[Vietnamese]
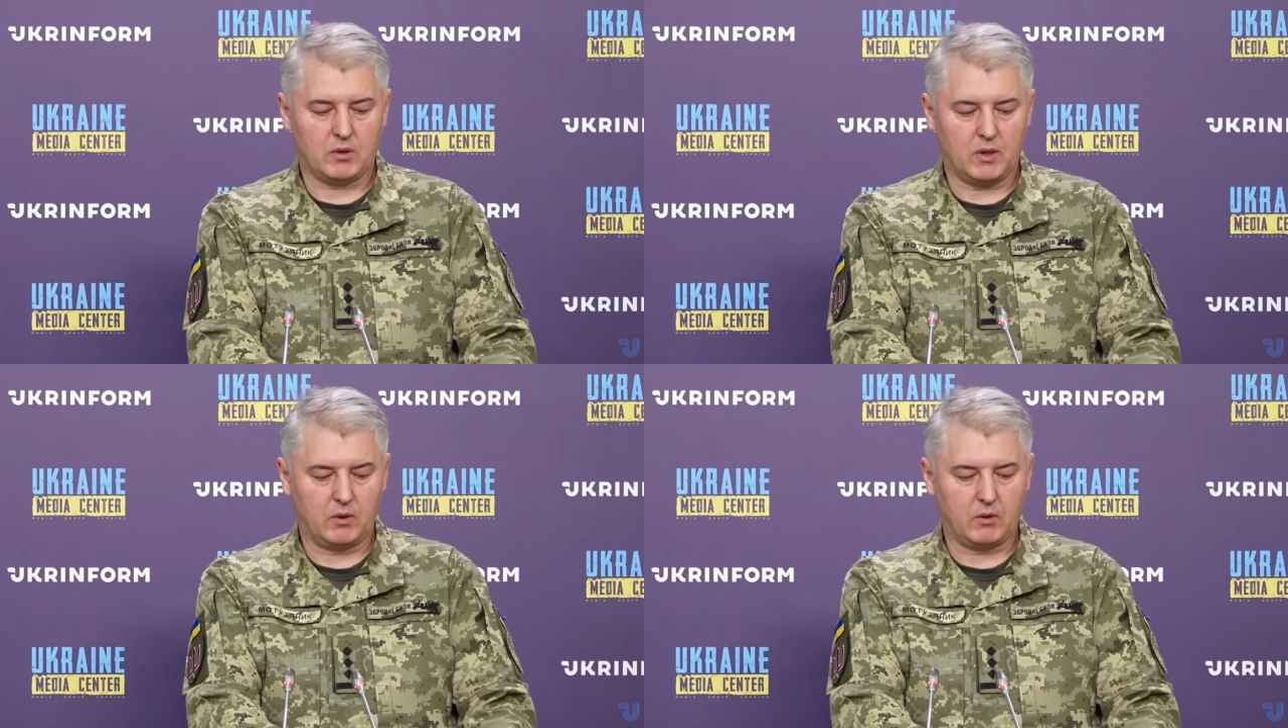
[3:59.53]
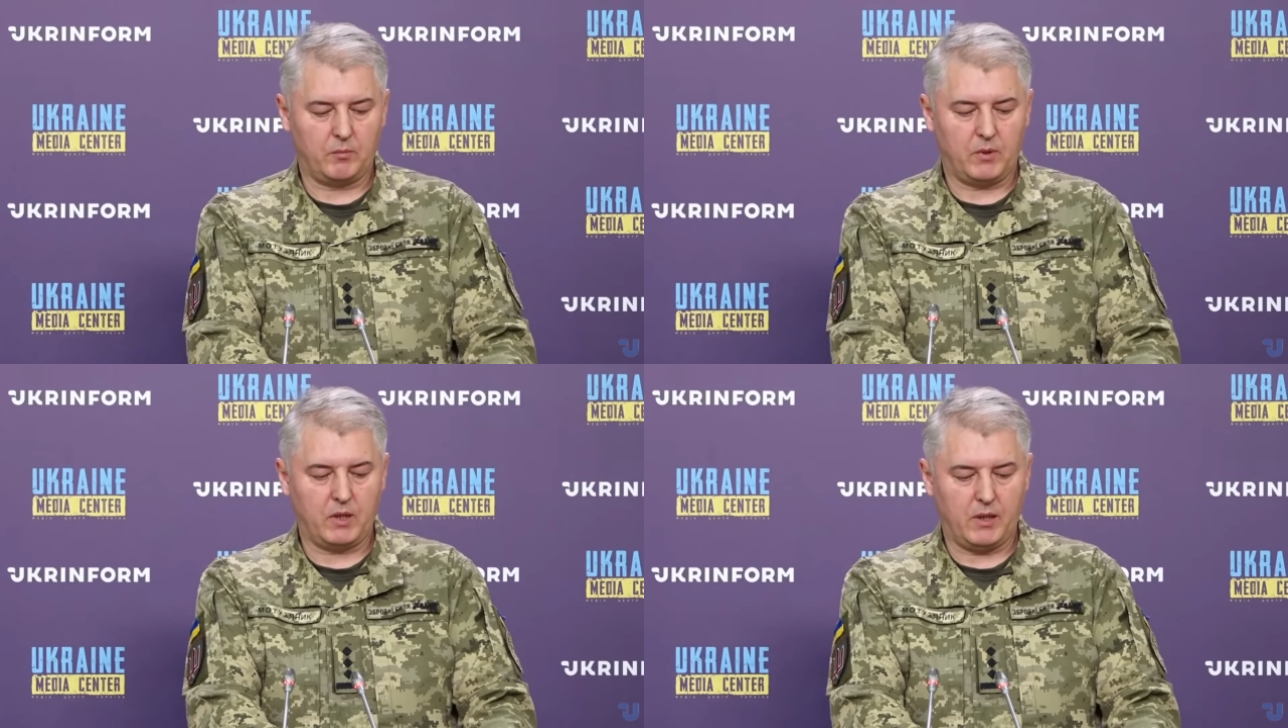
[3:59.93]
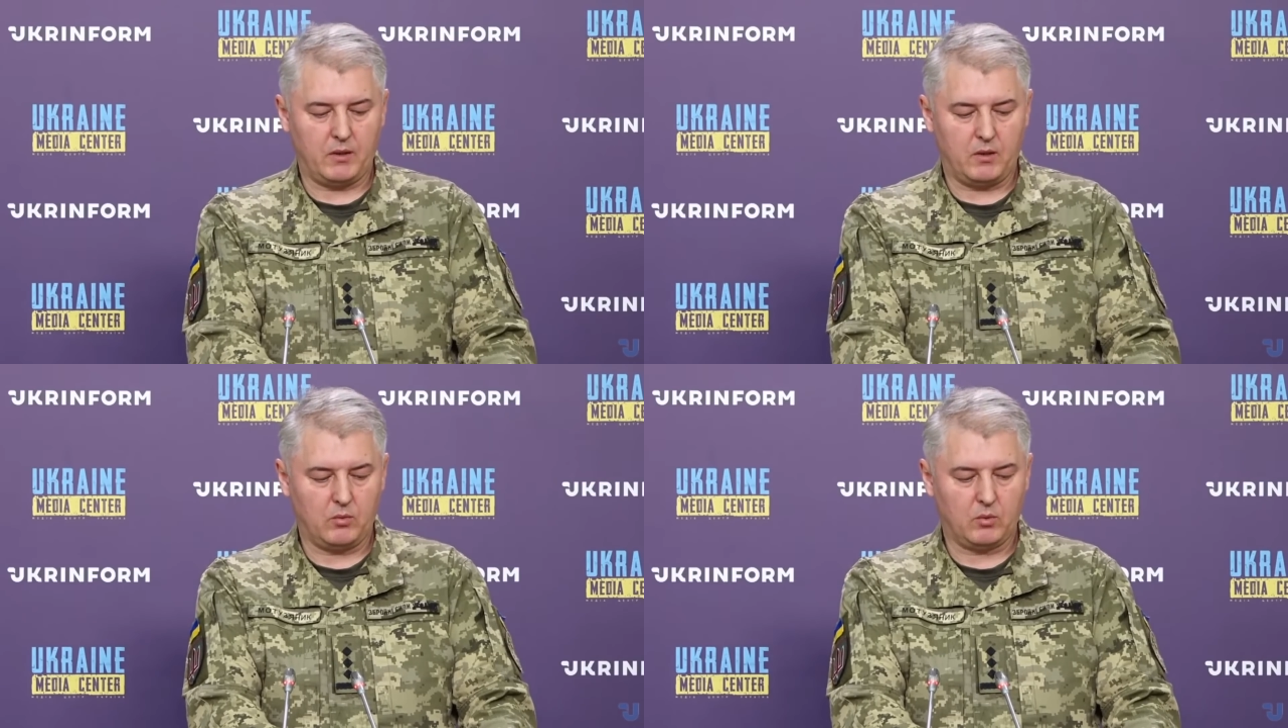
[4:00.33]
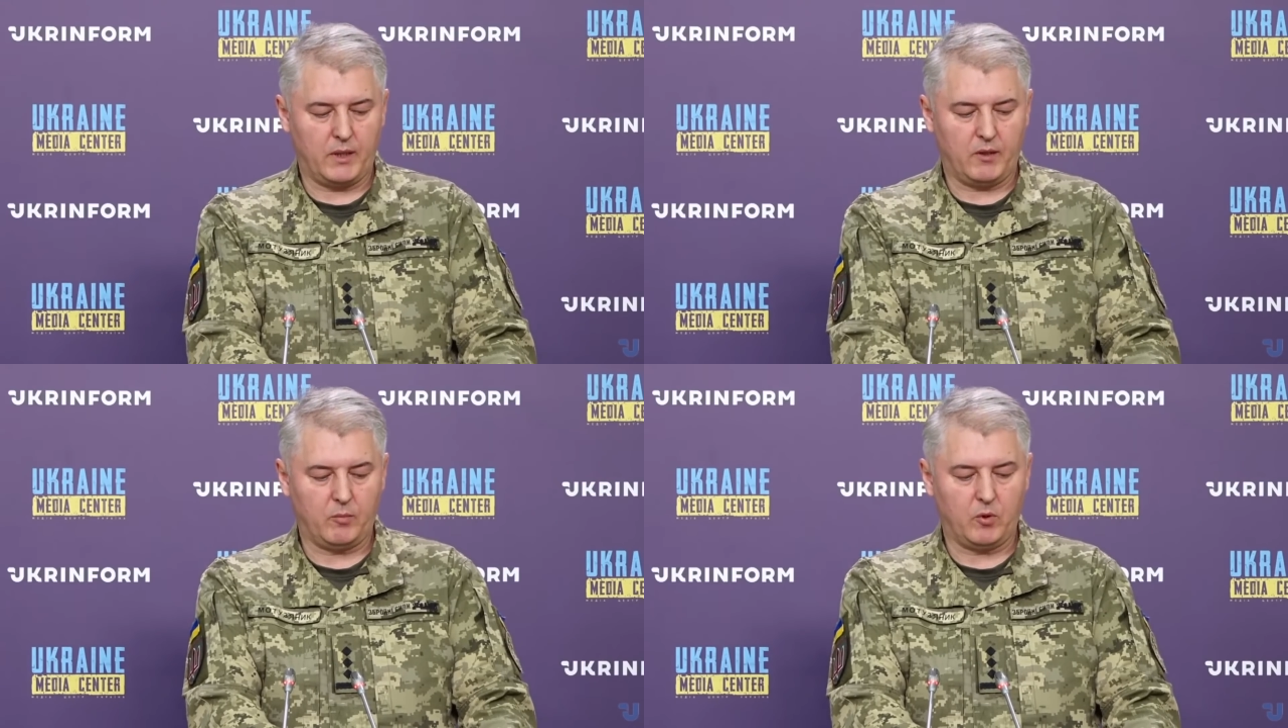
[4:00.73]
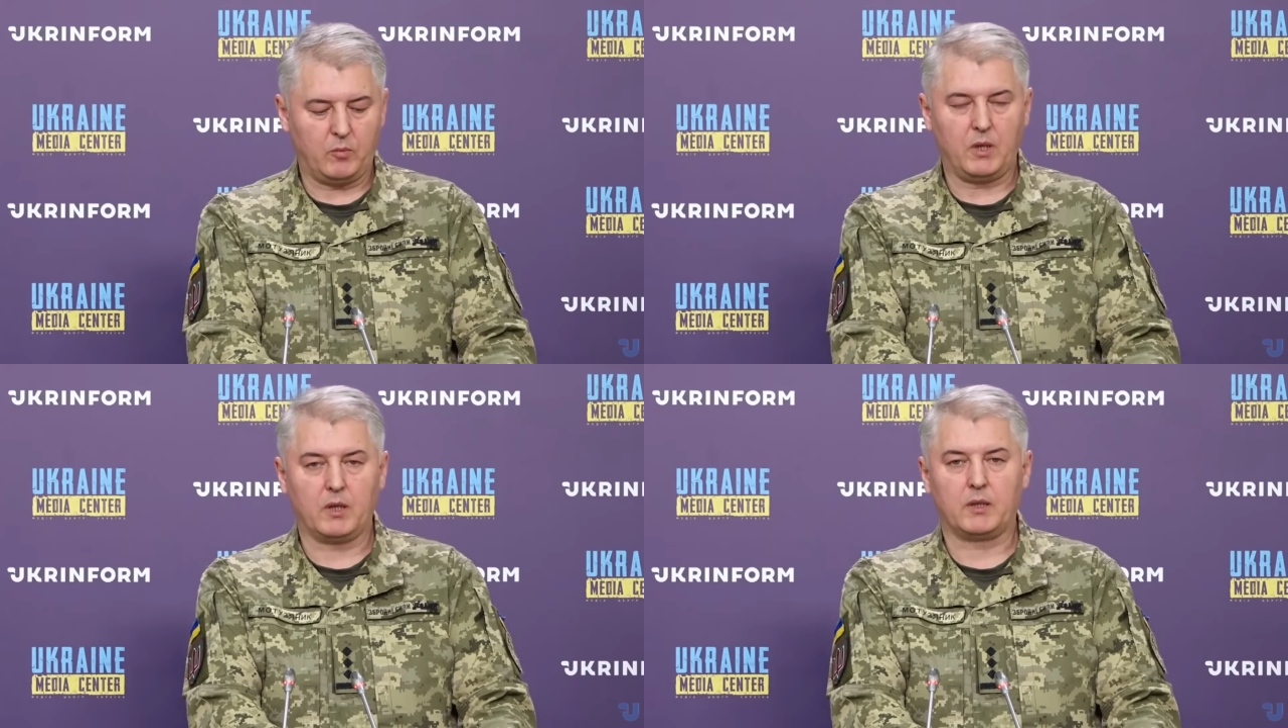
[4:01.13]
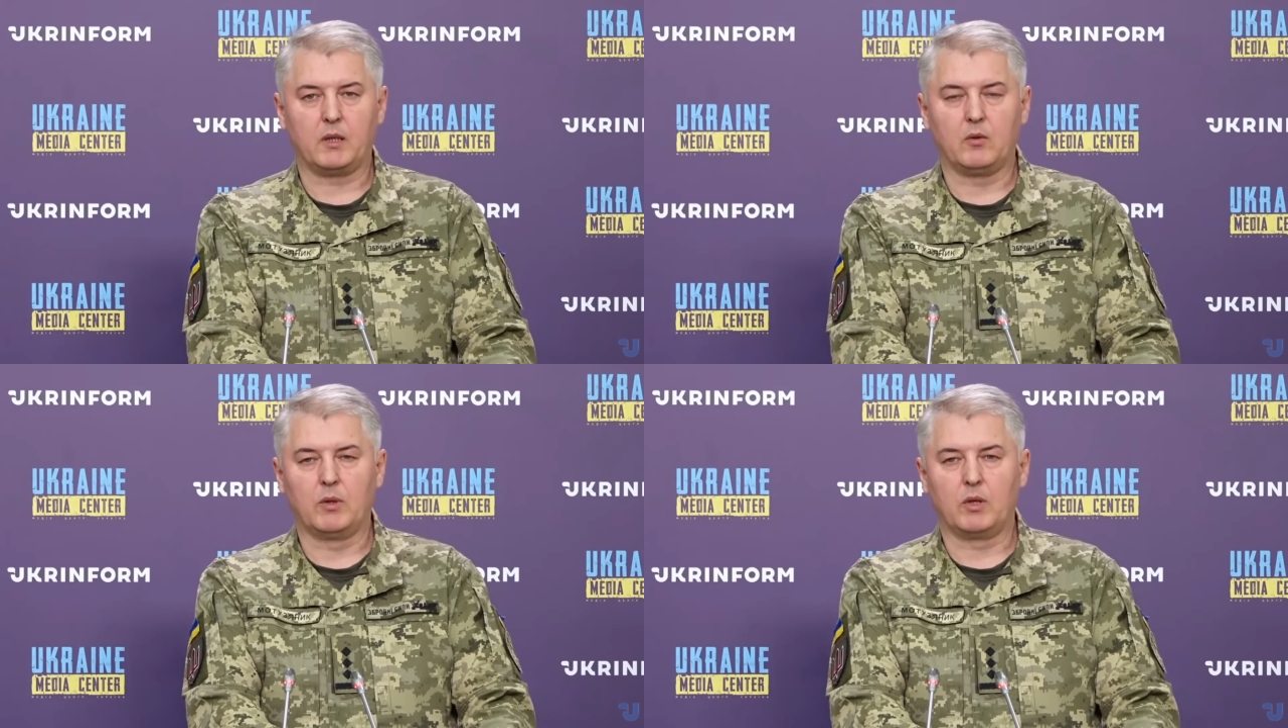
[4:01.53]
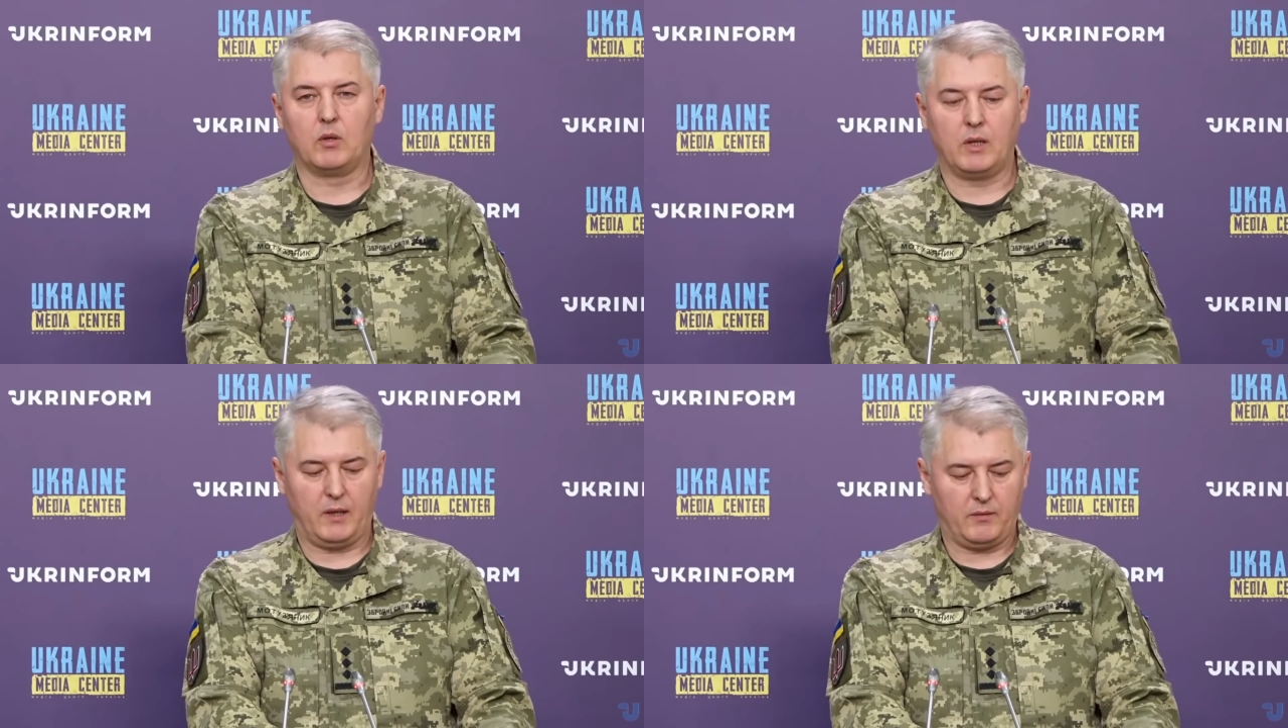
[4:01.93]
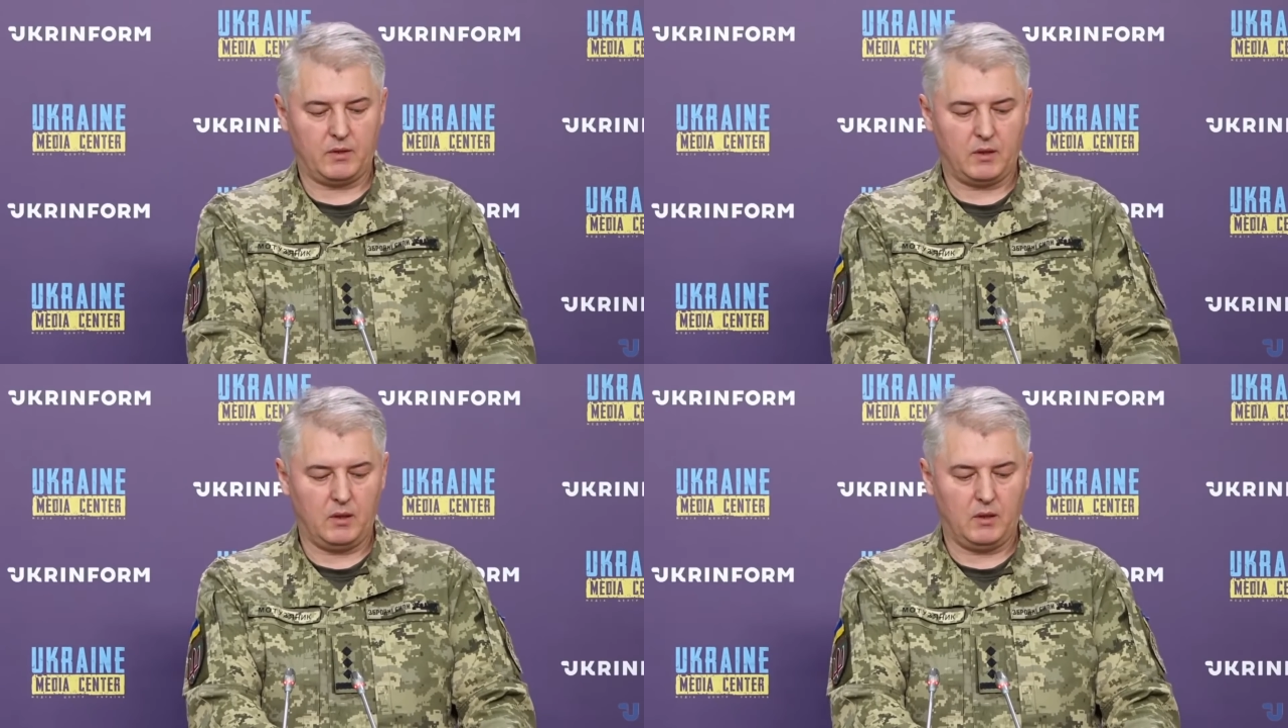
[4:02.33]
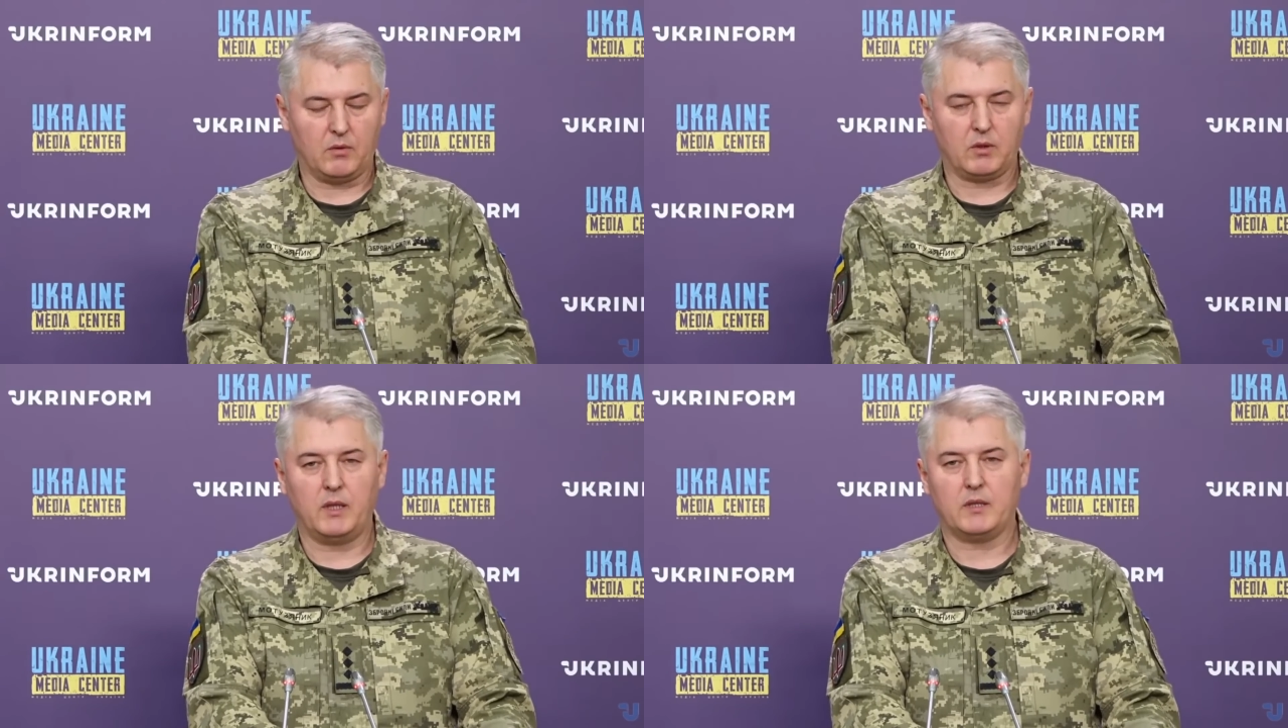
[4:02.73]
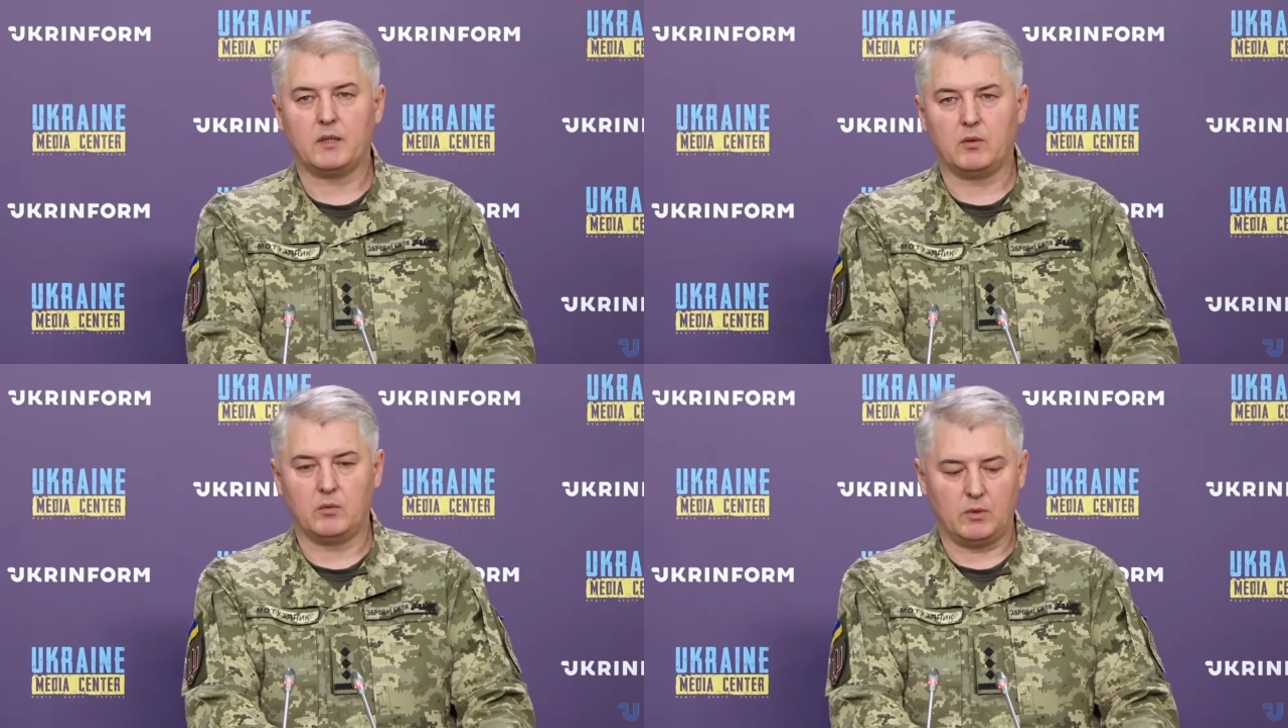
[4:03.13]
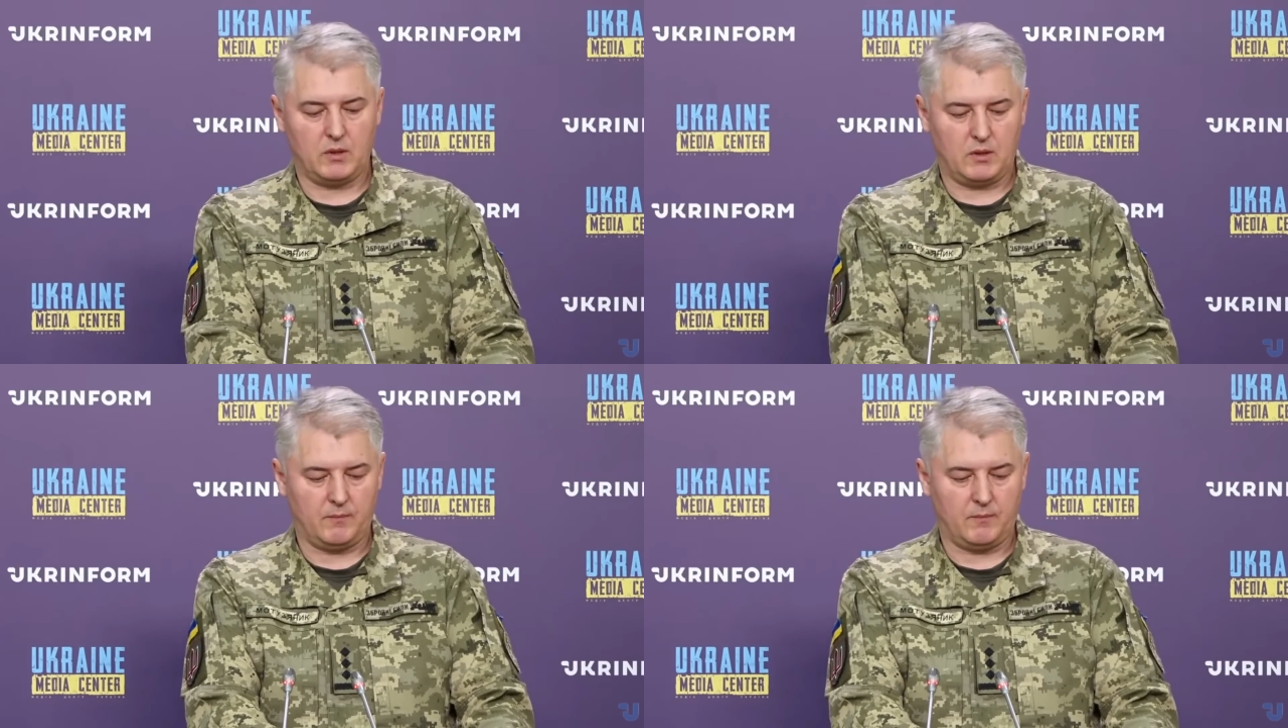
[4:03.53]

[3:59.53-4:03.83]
tiến hành các cuộc tấn công hỏa tiễn và bom vào cơ sở hạ tầng dân sự và